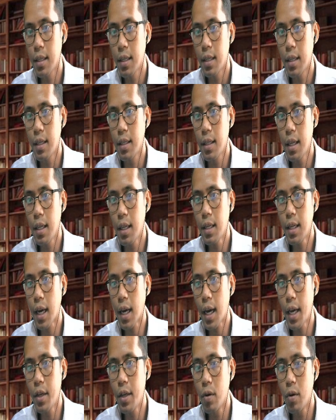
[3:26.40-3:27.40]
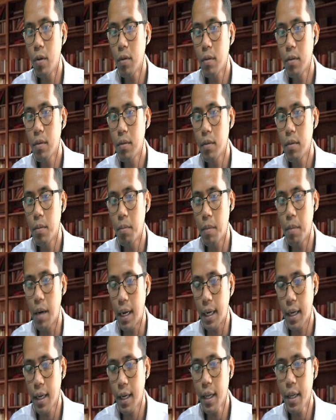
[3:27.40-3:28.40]
hindi niya kayo
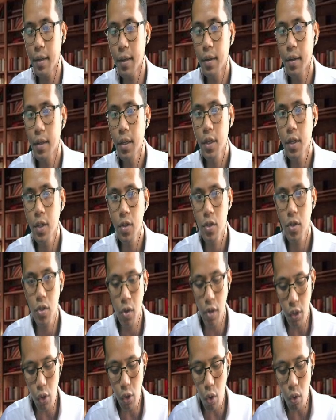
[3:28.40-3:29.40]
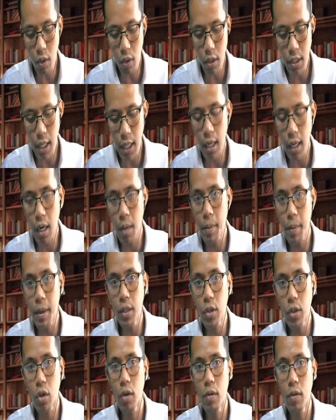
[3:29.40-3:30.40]
marinig. So itong sacrament
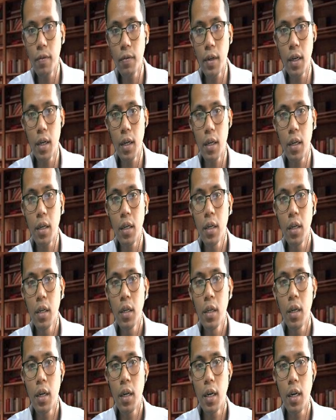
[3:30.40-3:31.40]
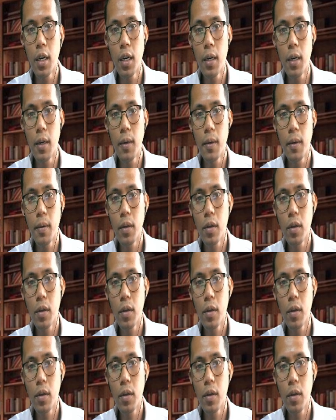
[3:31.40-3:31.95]
of uh, uh,